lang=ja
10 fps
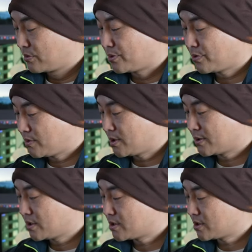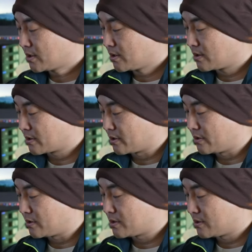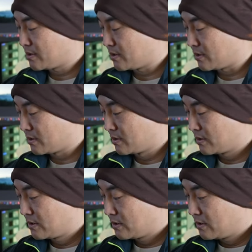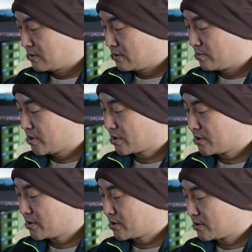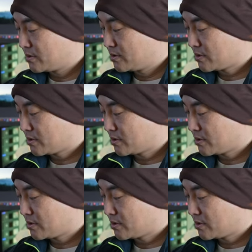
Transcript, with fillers: これは電子シャッターが原因でして、メカニカル